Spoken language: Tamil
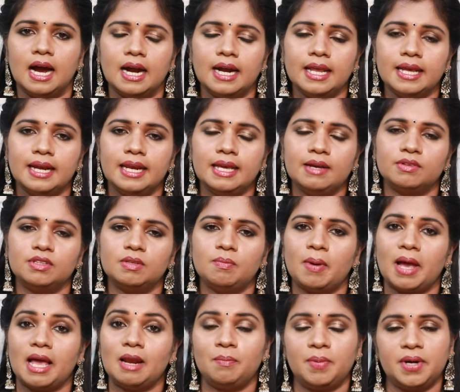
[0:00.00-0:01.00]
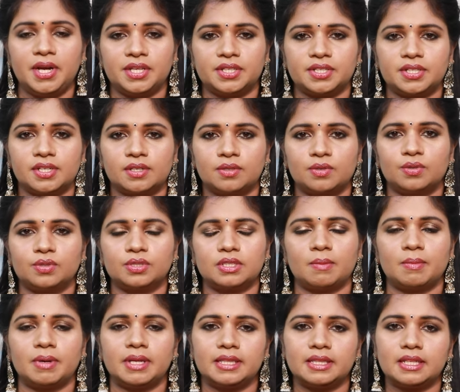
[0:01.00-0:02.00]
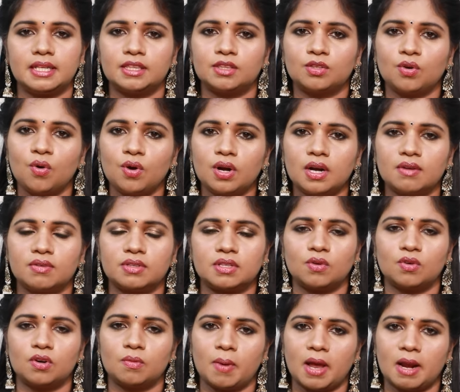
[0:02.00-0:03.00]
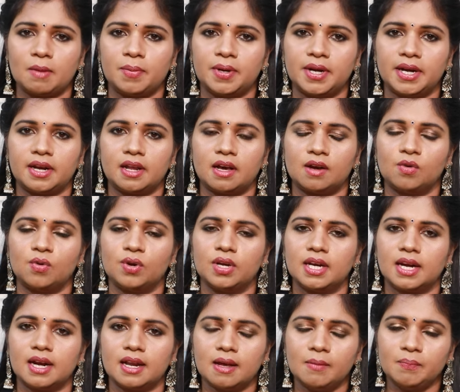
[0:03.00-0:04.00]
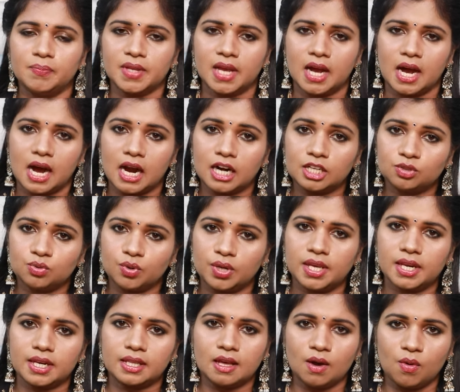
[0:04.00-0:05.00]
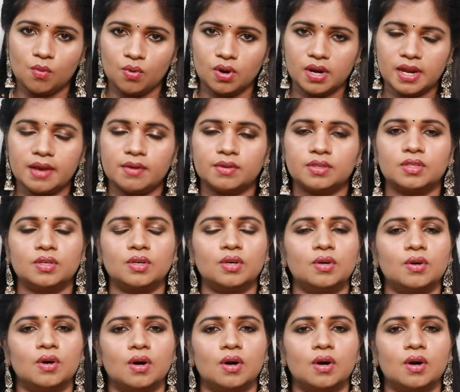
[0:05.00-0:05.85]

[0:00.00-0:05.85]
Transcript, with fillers: அடிக்கடிக்கு வந்து பால்பிட்டேஷன் இருக்கும் சம் நேரத்தில் த்ரோட்டில் வந்து அவங்களுக்கு பால்பிட்டேட் ஆகும் இல்லைனா ஹார்ட் துடிக்கிறது அவங்களுக்கே வந்து